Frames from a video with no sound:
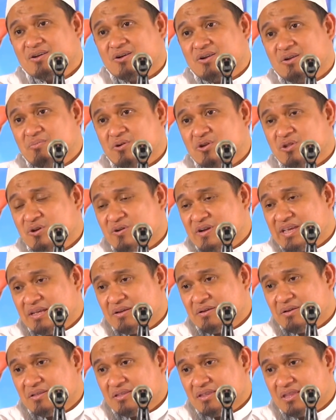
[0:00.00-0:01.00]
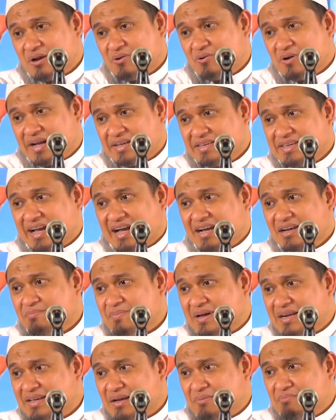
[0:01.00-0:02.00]
Kalau mau tahu tahu Haji
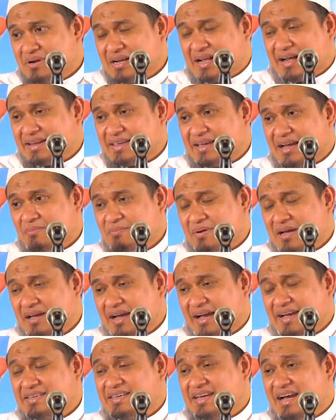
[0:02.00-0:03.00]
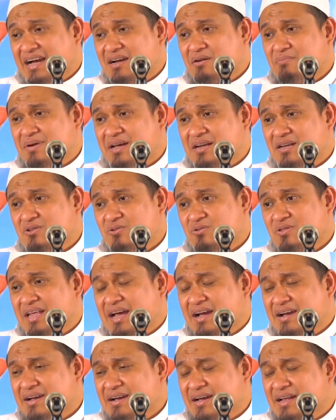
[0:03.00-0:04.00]
Akbar yang benarnya apa? Haji Akbar itu
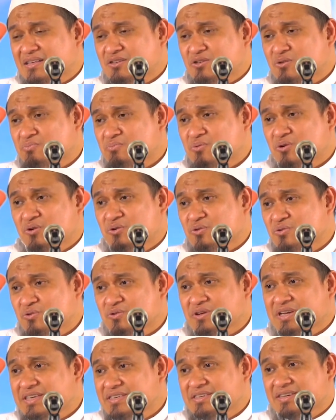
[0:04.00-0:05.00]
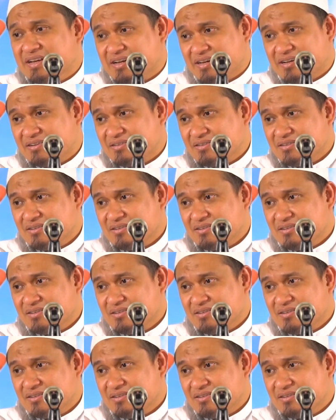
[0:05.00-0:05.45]
tanggal 10 Dhul Hijjah.